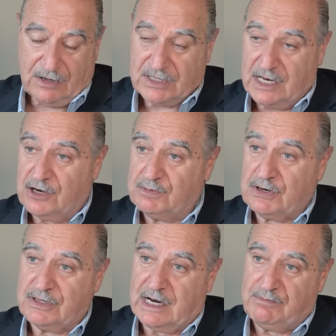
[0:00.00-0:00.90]
los
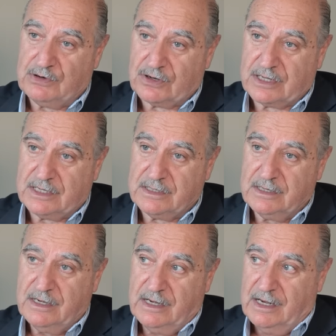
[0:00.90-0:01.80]
helicópteros de transportes.
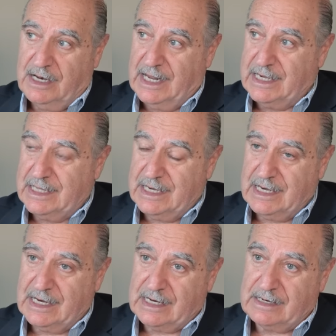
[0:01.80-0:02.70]
La
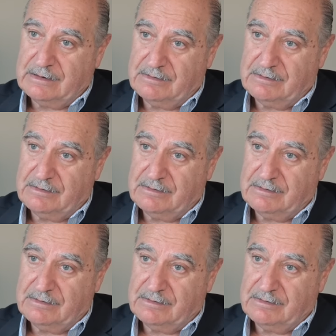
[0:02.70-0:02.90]
idea